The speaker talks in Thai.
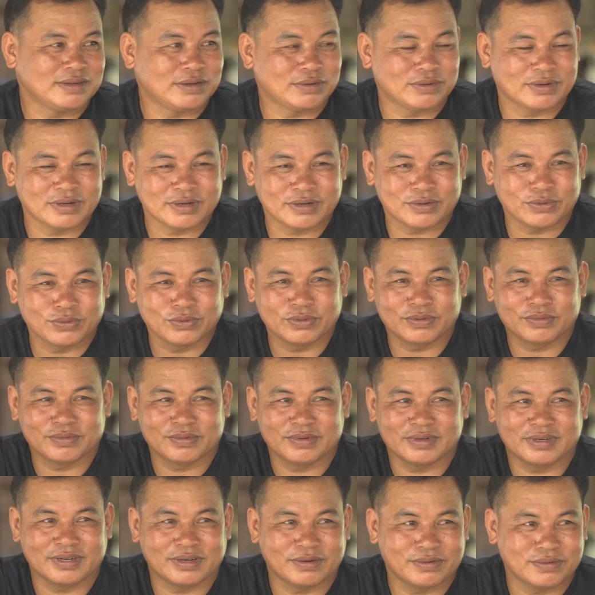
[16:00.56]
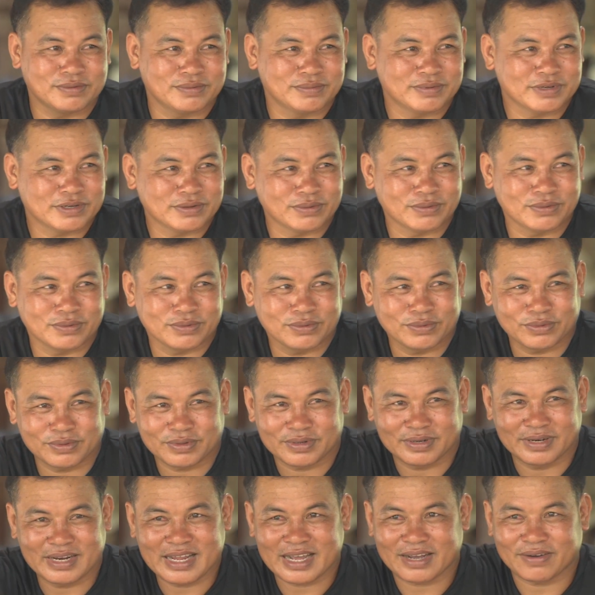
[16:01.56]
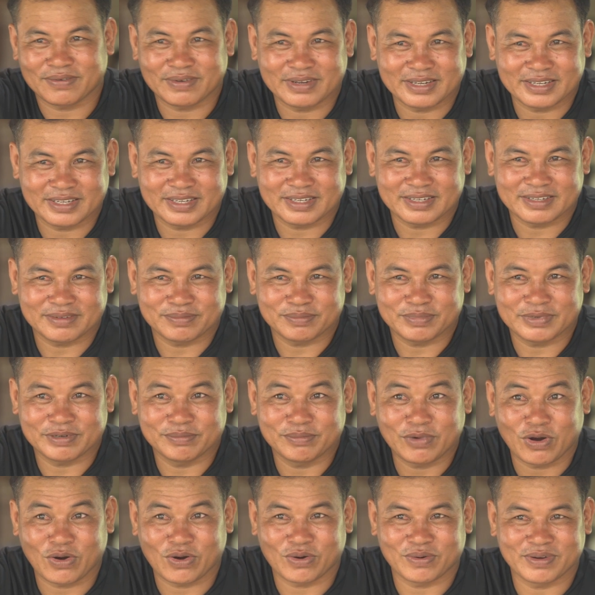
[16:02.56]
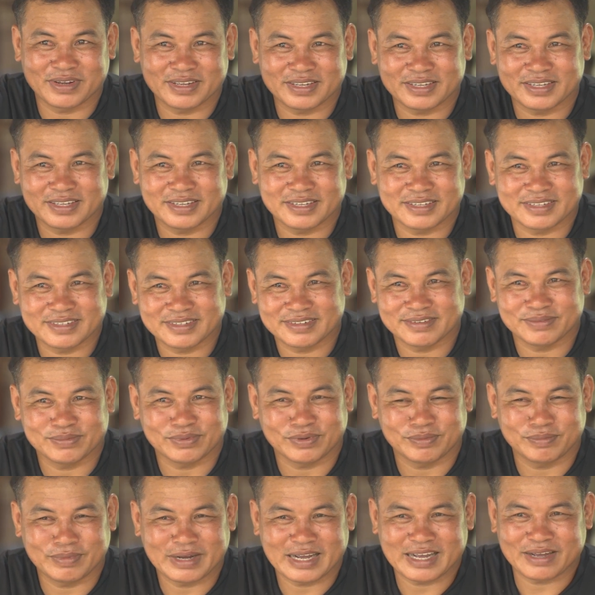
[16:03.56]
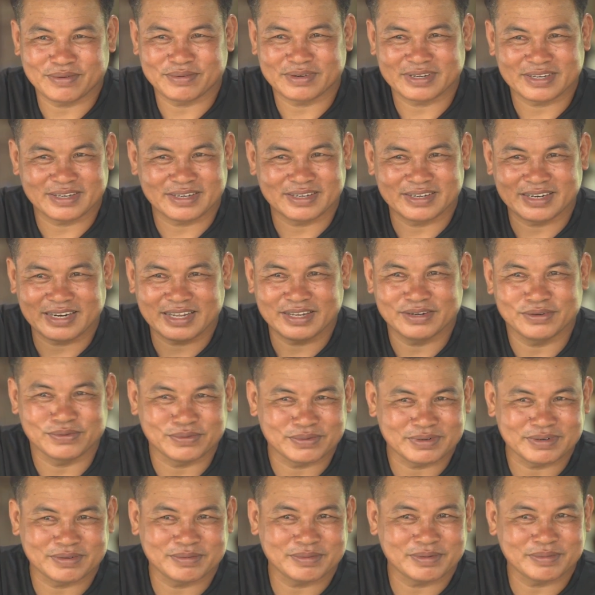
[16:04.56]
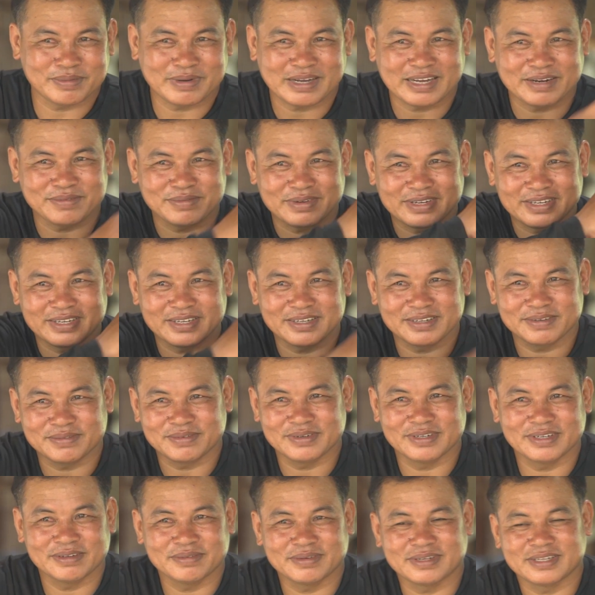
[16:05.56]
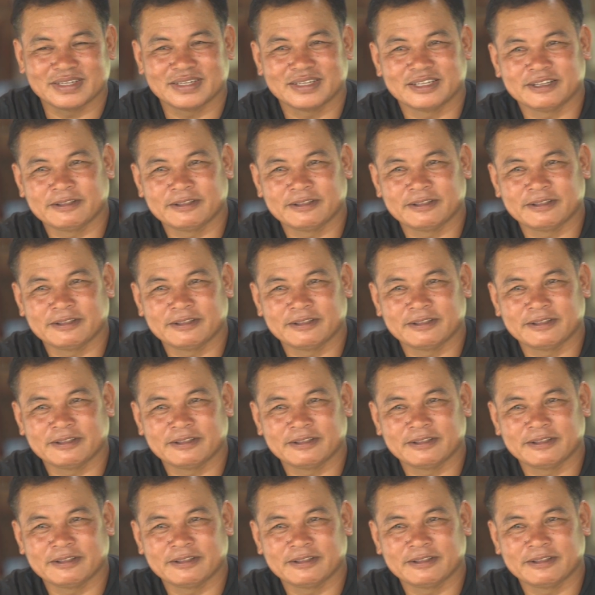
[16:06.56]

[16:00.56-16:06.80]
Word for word: เราก็ขุดเอาไมโครขุดดักไว้เียเป็นบ่อไว้เงี้ย พอมามันก็ไล่ลงแล้วก็ผ่านไปเรื่อยไป